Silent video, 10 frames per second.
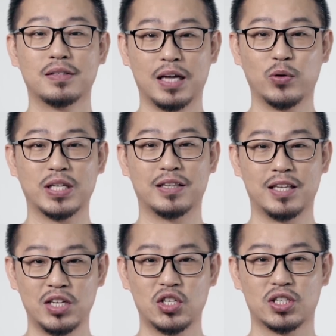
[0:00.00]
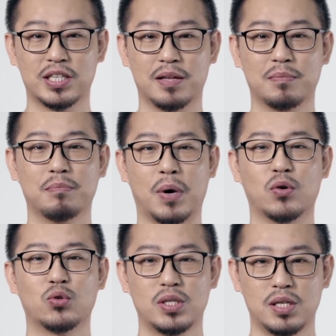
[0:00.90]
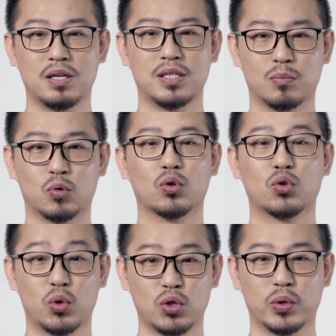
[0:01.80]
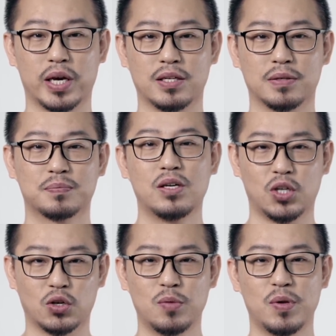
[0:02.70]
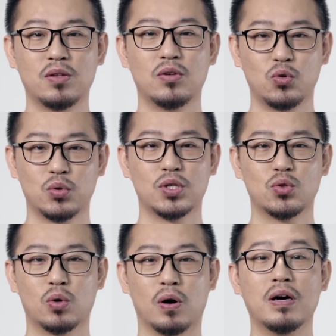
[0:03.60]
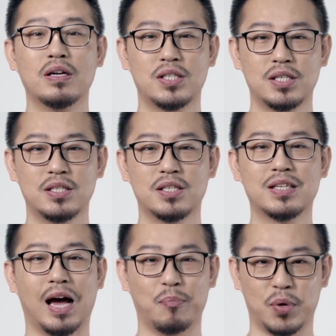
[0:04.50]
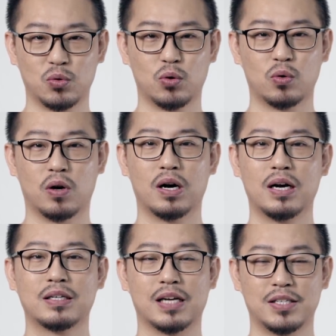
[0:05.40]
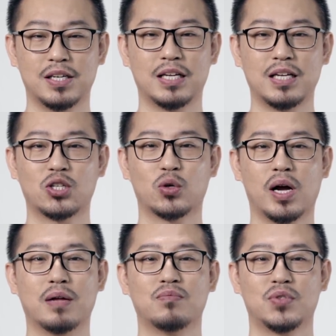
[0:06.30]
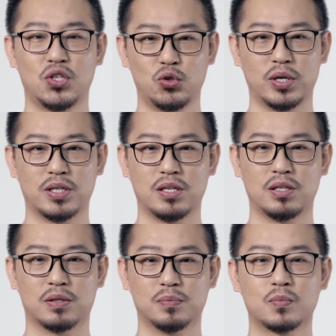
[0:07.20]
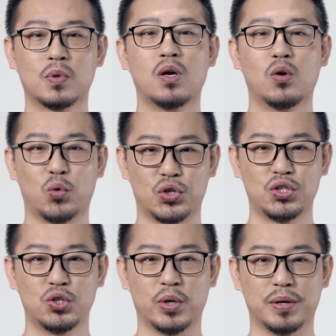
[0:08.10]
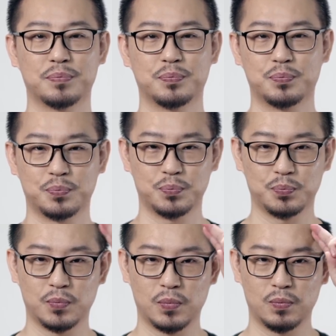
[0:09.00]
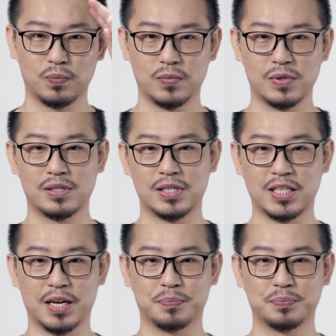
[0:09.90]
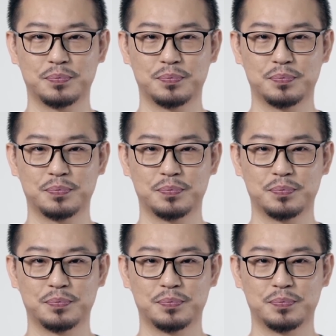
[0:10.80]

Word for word: 它会在第一时间把我最新的节目推送给你。小视频用心做，七夕精彩别错过。感谢大家收看《金水神技能》，我是金水，再见。